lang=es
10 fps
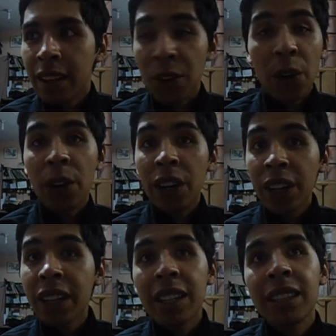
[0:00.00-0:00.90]

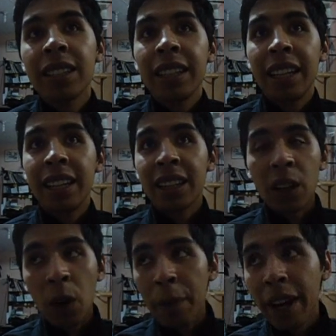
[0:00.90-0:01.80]
rock, eh,
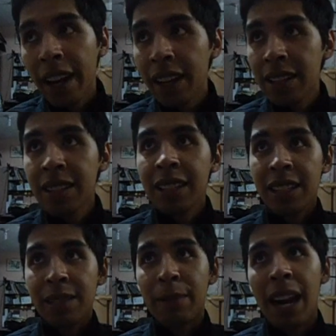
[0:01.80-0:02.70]
trova,
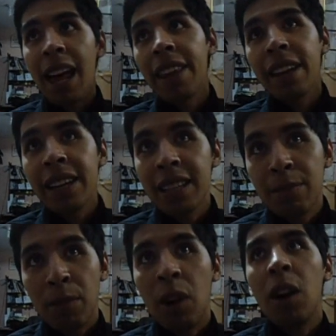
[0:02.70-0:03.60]
eh, baladas,
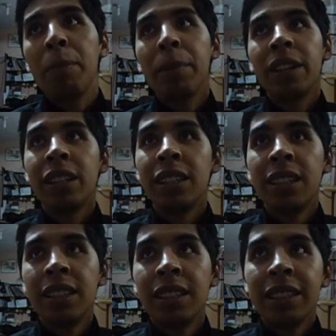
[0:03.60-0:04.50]
pop.
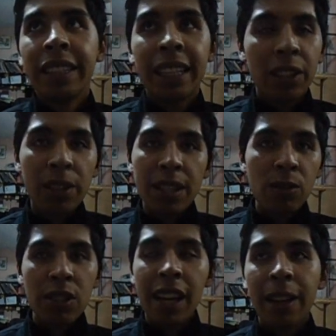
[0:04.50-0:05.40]
De todo he
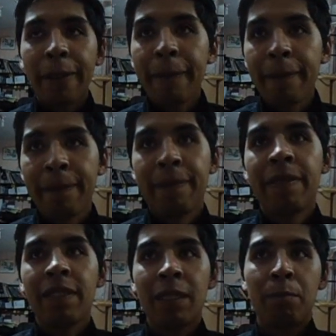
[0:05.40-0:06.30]
escuchado.
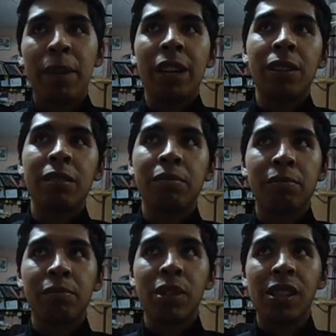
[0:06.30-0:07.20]
Pero
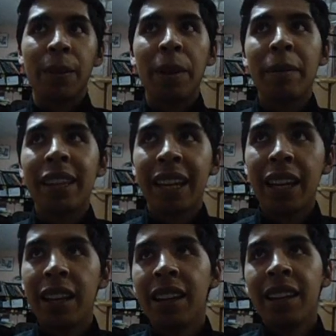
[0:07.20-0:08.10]
pues
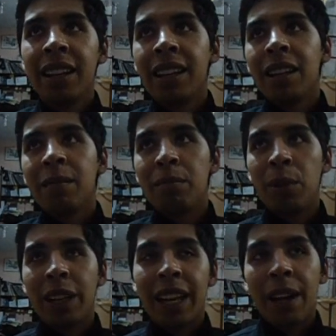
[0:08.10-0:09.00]
obviamente
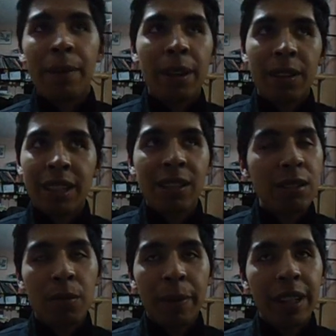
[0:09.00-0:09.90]
porque ha habido
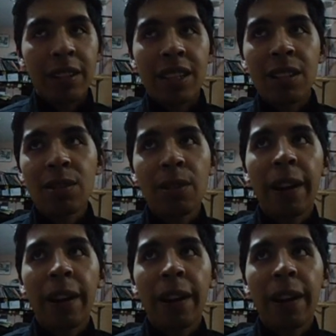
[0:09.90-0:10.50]
esos momentos y esos